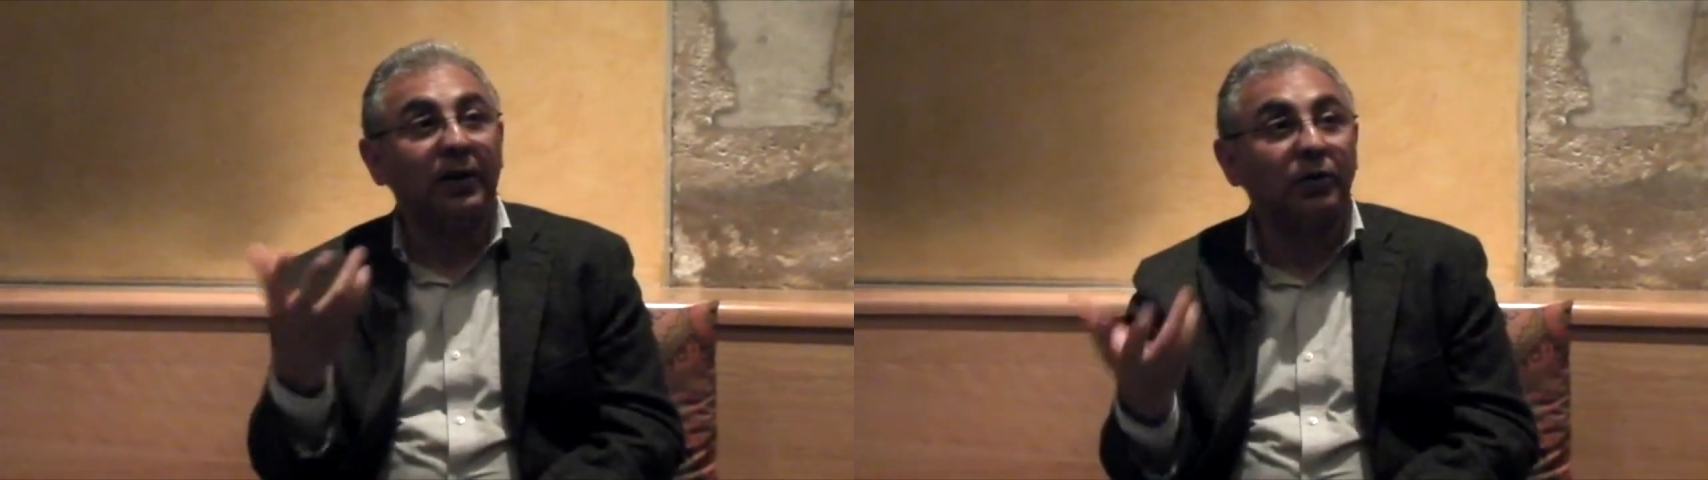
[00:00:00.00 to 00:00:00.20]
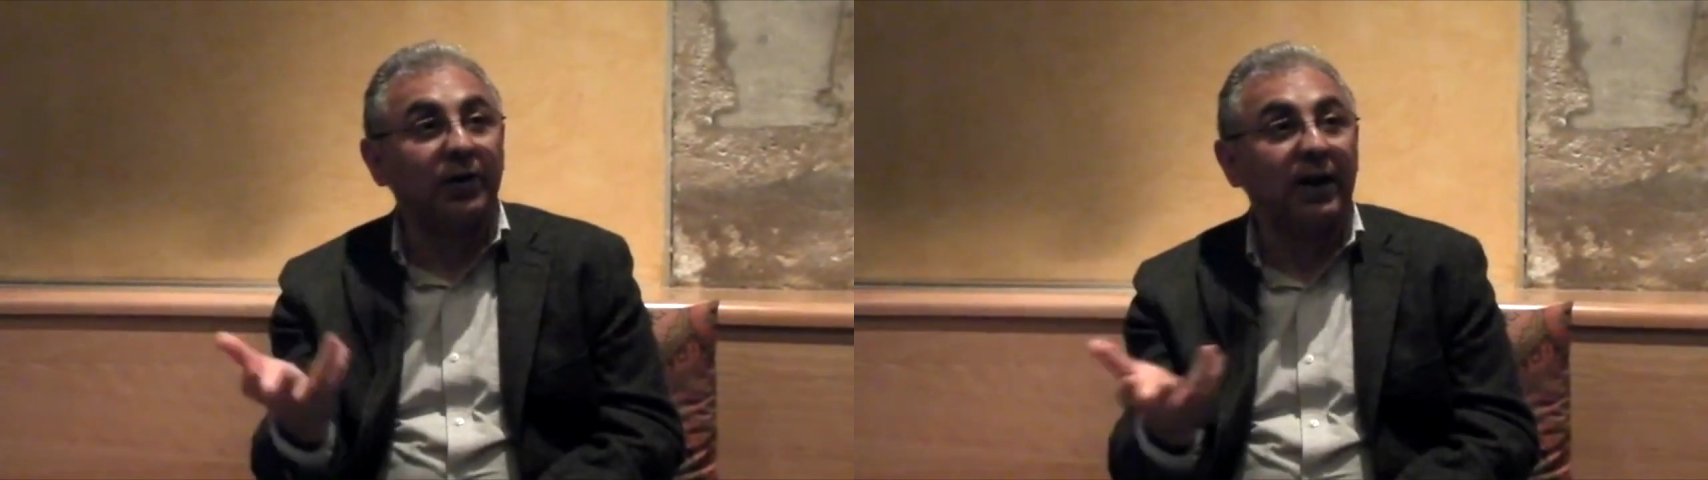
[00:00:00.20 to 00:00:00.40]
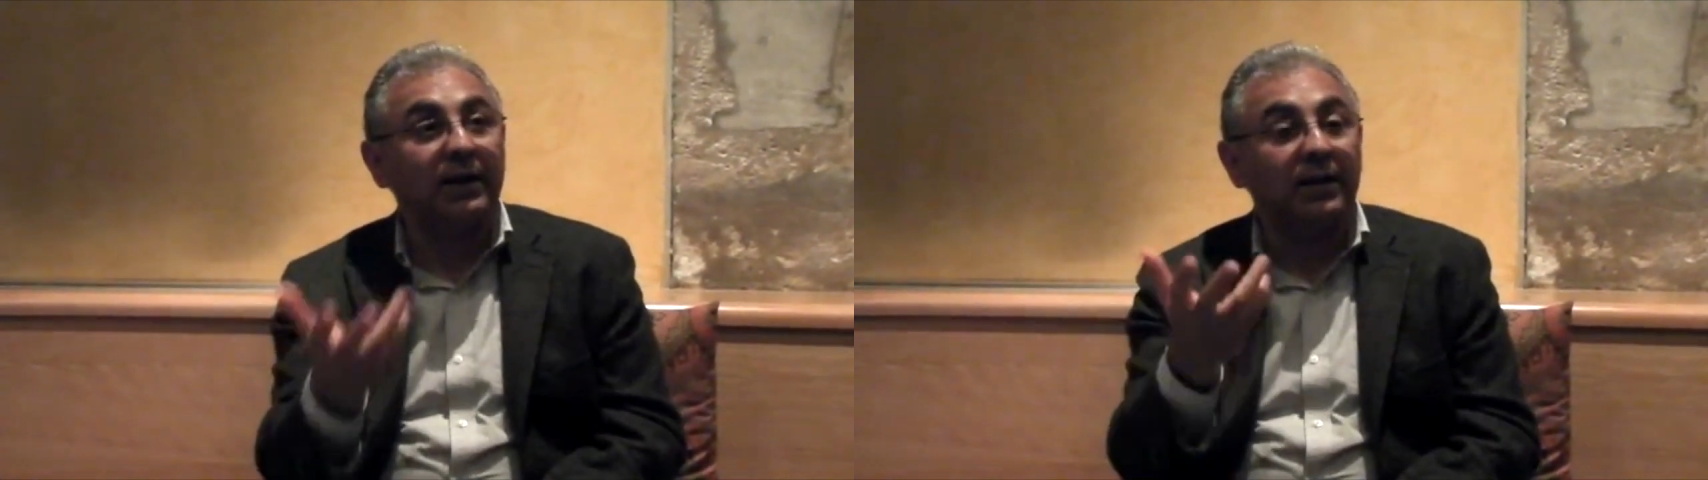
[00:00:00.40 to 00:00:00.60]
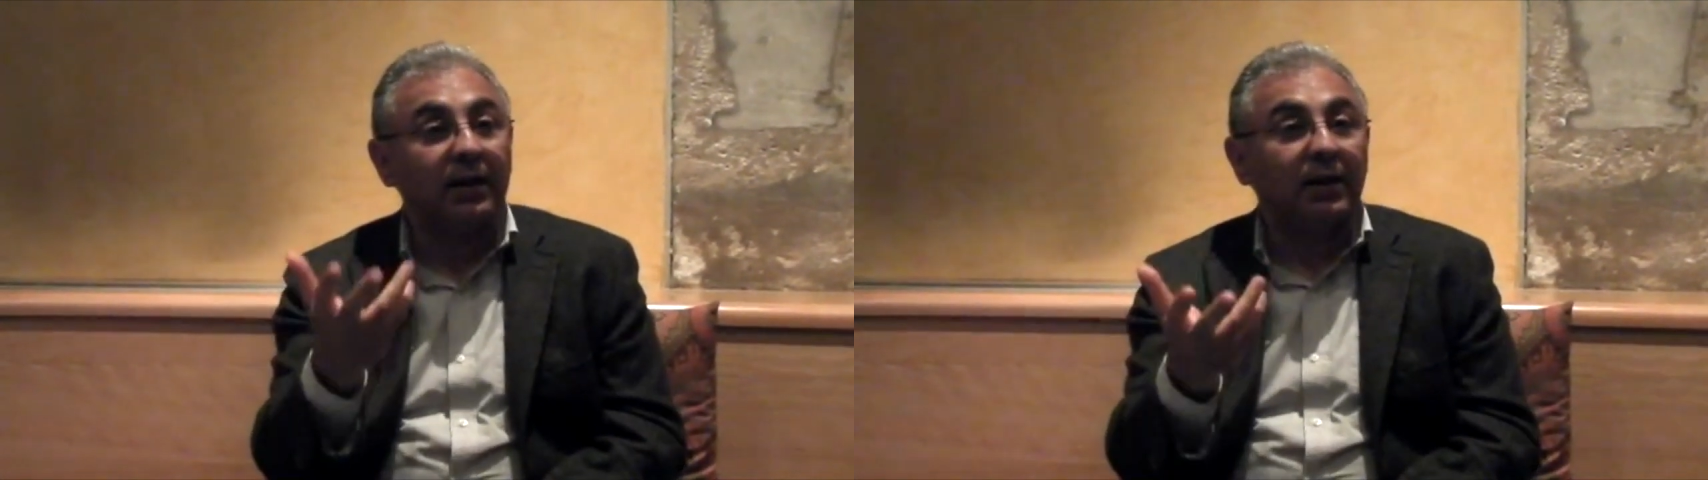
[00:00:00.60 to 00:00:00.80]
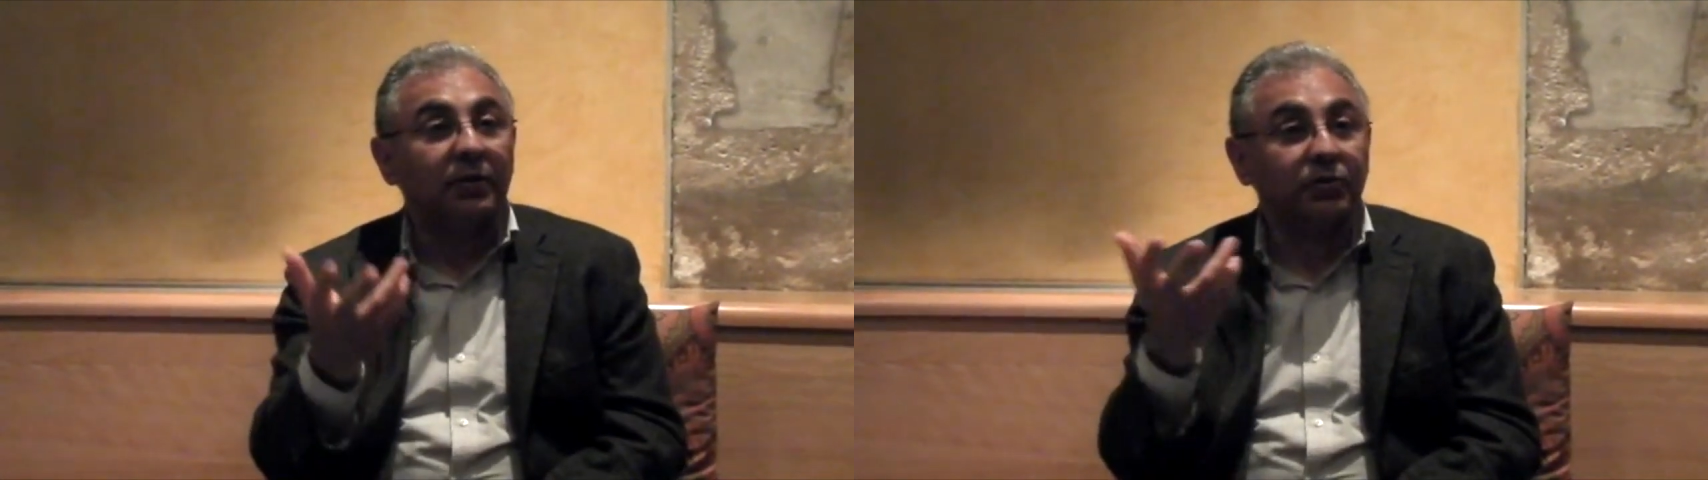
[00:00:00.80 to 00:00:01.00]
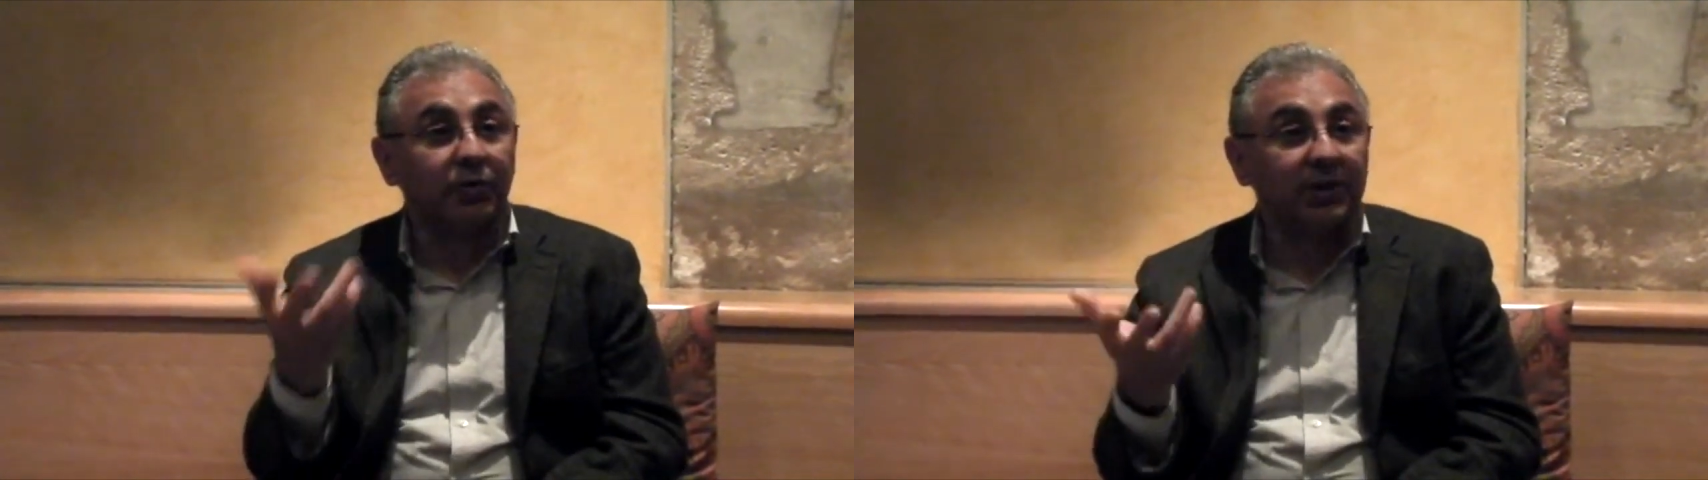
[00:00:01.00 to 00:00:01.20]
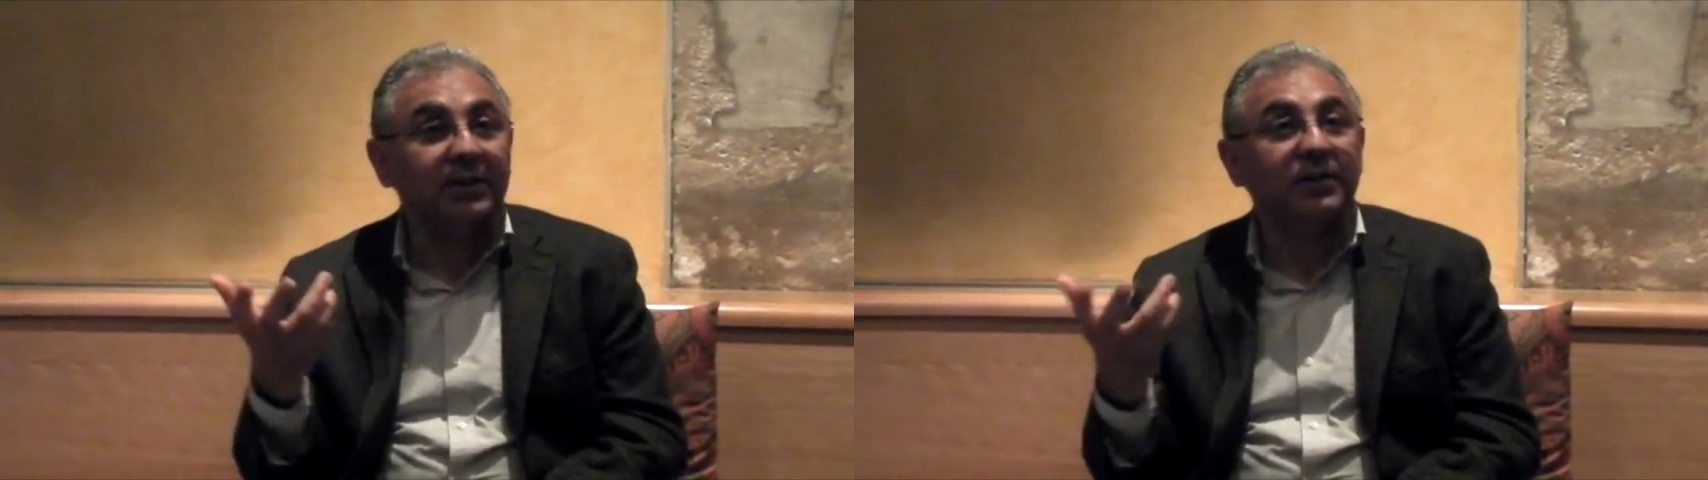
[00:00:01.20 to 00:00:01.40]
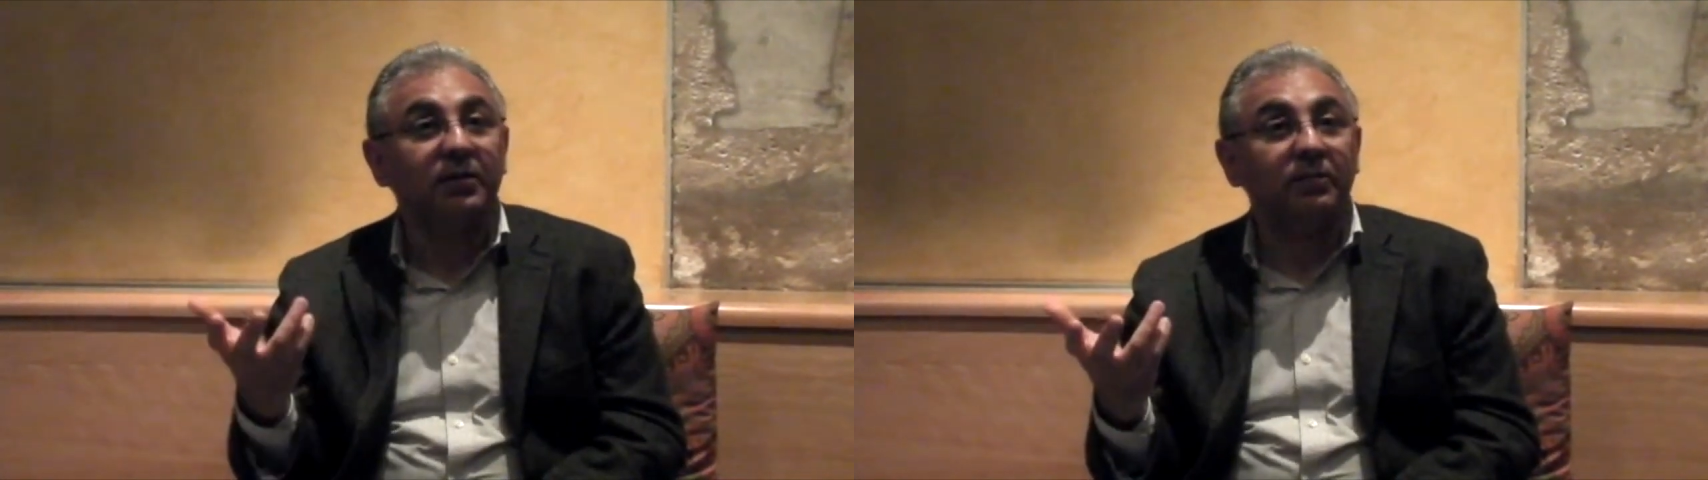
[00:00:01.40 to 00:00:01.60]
lequel ce guide,